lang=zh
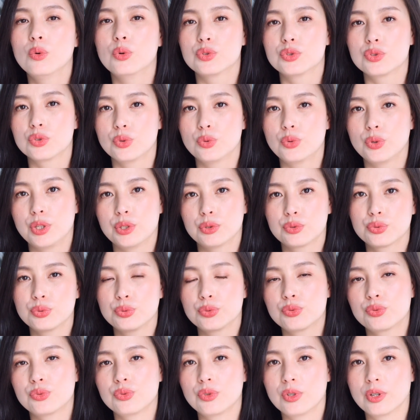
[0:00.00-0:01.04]
我就会
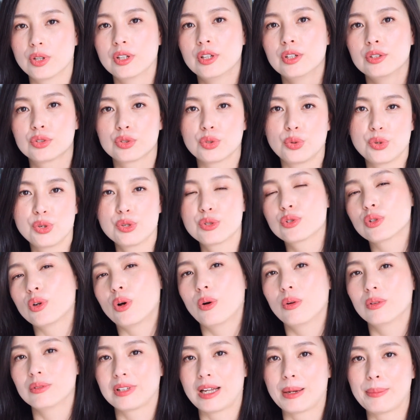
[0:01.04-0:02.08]
出去走一
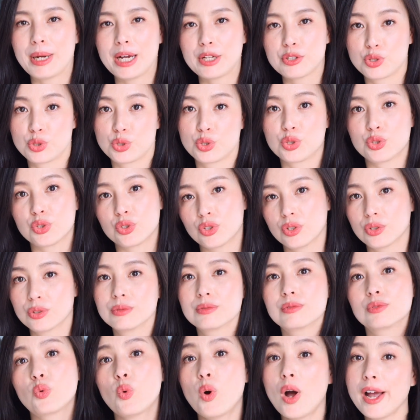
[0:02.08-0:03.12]
走，哪怕只是
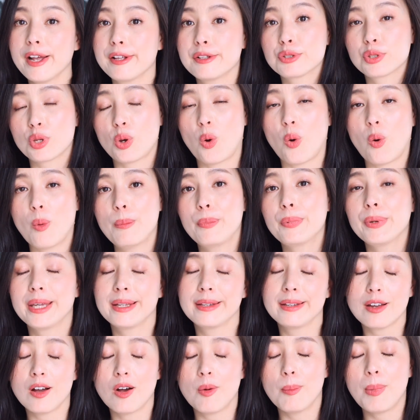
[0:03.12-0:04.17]
快走，不
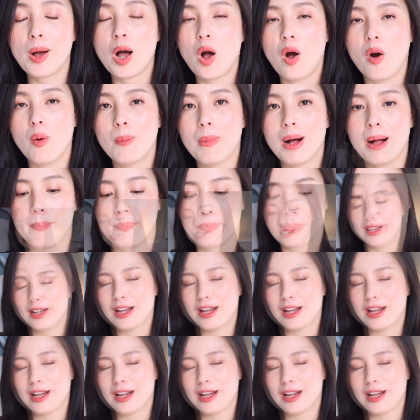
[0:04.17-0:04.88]
一定要跑嘛。